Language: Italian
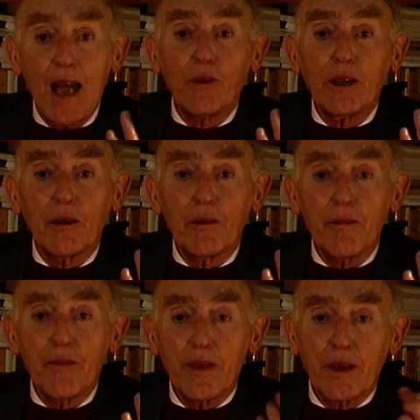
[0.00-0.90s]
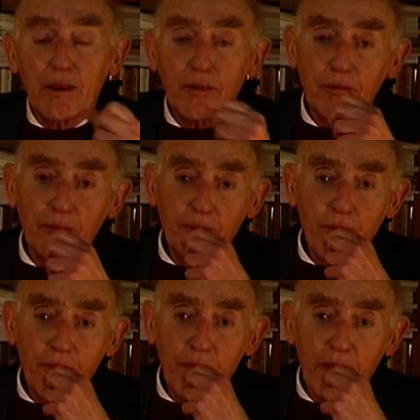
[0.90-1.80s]
E, la qui... politica dovrebbe essere
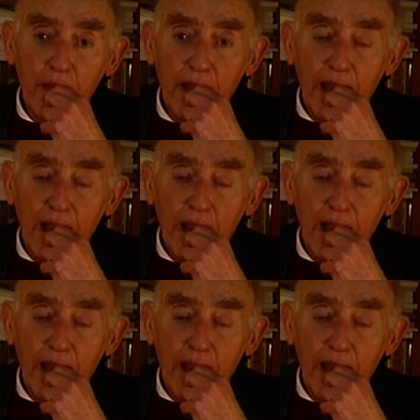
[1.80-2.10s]
una guida.